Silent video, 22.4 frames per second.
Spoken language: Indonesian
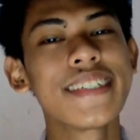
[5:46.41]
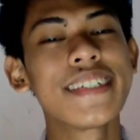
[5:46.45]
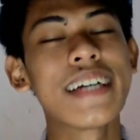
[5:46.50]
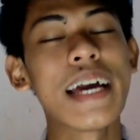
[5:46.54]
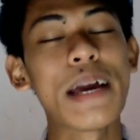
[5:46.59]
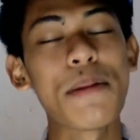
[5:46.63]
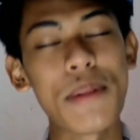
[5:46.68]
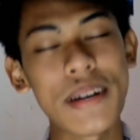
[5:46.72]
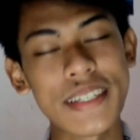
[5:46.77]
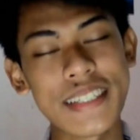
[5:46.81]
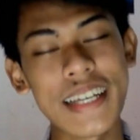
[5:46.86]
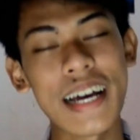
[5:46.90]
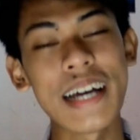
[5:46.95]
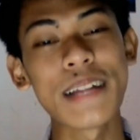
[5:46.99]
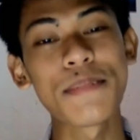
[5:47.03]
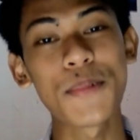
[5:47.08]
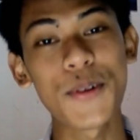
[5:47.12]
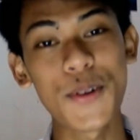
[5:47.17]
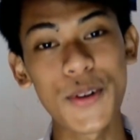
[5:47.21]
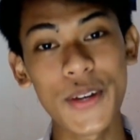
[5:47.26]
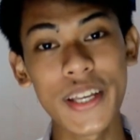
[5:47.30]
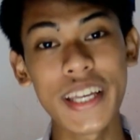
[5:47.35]
emang sangat
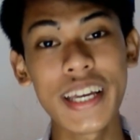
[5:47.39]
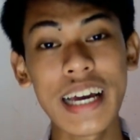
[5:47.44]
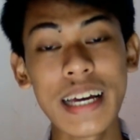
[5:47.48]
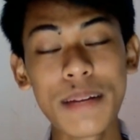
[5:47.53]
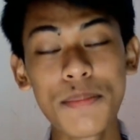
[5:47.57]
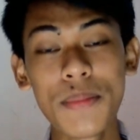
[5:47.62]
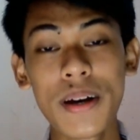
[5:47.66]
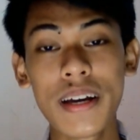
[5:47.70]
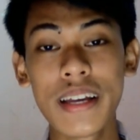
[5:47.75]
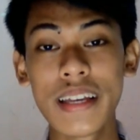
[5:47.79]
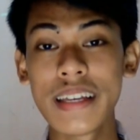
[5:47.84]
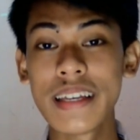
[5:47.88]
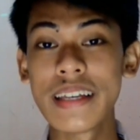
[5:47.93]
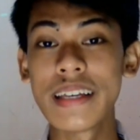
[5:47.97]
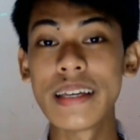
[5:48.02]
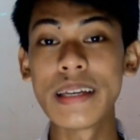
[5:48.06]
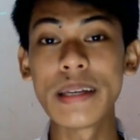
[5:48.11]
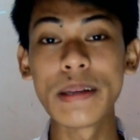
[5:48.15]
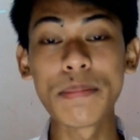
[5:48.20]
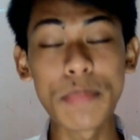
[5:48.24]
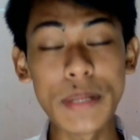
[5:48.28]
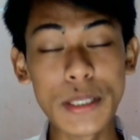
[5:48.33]
merugikan
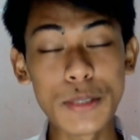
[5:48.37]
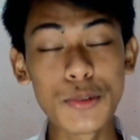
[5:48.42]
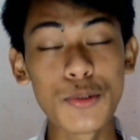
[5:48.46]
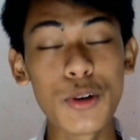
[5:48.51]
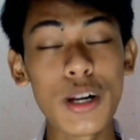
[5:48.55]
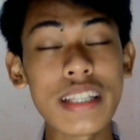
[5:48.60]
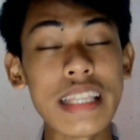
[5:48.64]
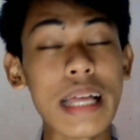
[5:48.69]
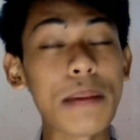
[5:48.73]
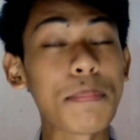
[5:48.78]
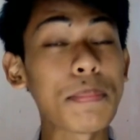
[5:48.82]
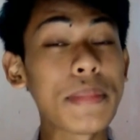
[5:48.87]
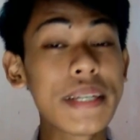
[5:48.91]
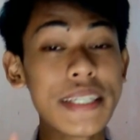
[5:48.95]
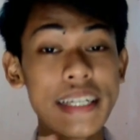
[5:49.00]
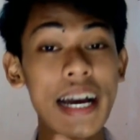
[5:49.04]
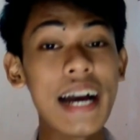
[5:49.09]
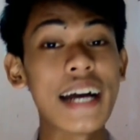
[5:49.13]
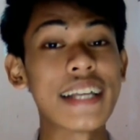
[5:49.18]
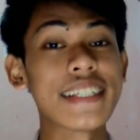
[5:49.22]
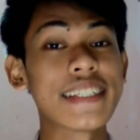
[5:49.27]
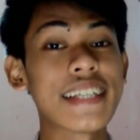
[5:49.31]
bagi penjual tapi
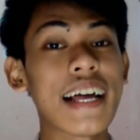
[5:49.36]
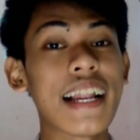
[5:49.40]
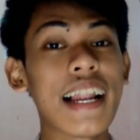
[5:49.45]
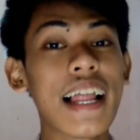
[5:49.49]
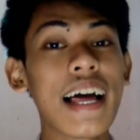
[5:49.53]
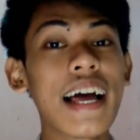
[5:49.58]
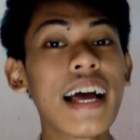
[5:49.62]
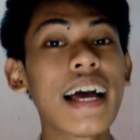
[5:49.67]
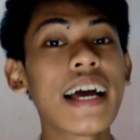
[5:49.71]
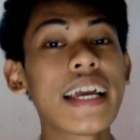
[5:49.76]
jangan salah